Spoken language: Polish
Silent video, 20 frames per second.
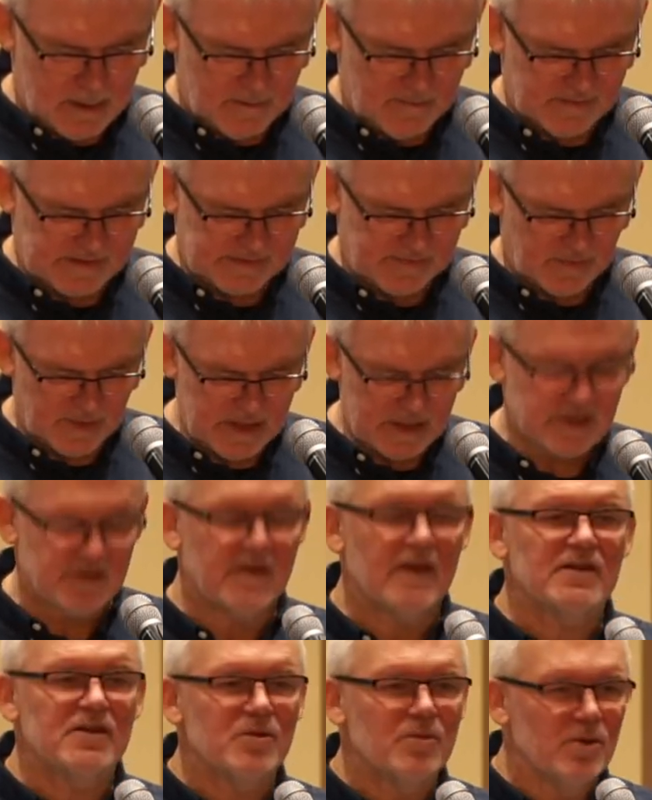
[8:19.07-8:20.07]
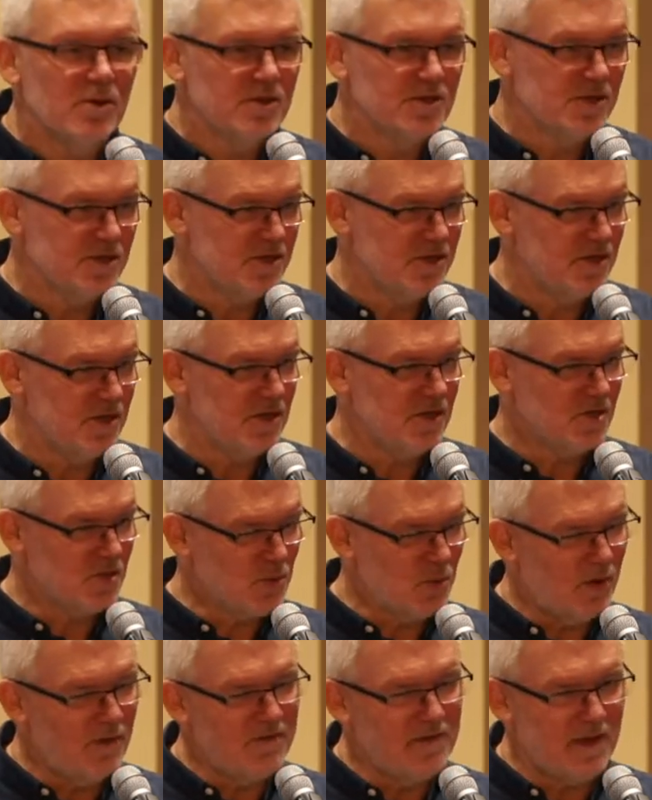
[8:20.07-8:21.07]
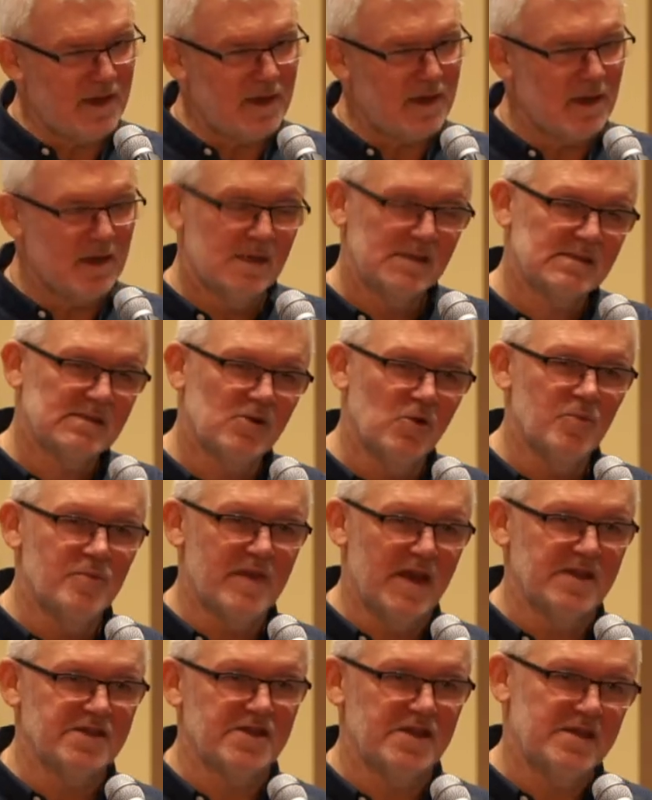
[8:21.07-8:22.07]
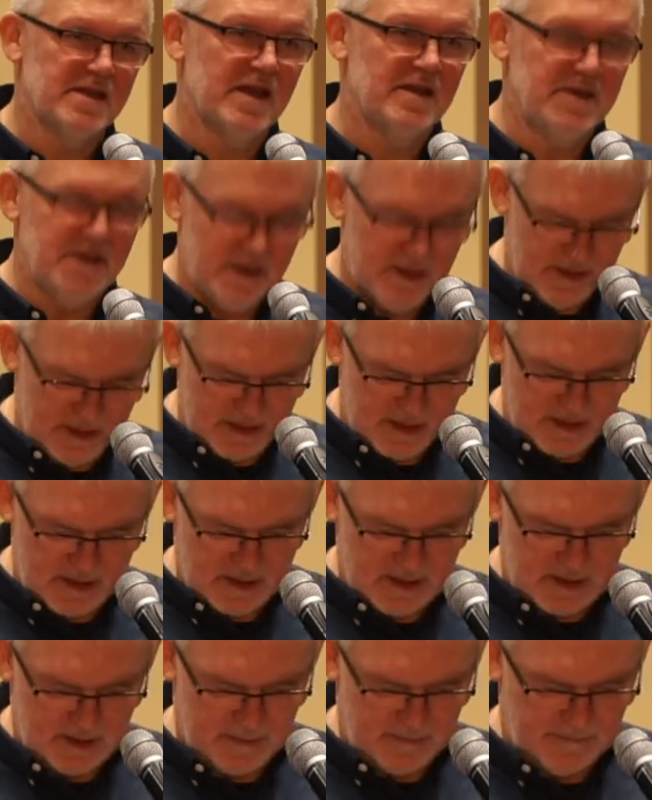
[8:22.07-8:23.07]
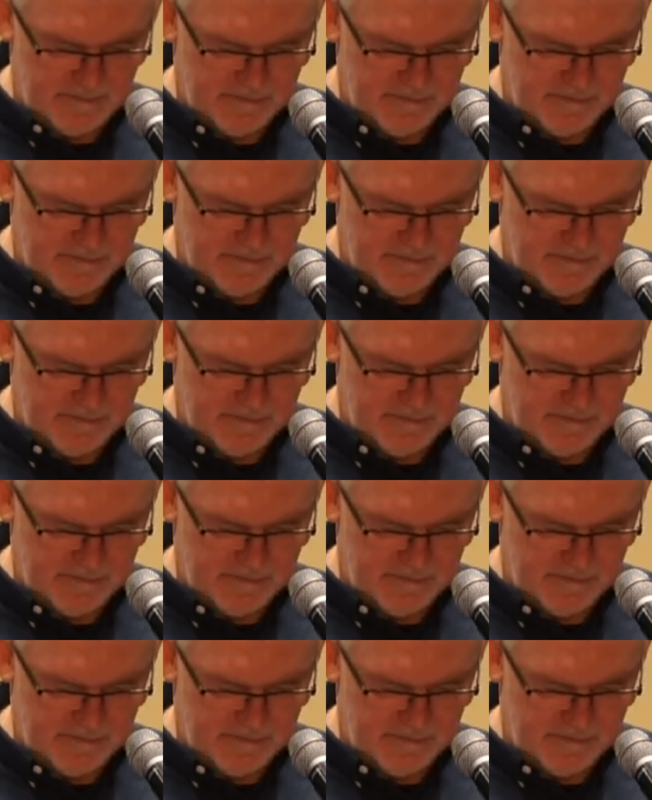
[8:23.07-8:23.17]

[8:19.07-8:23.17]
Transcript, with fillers: W swojej świadomości człowiek skupia się na innych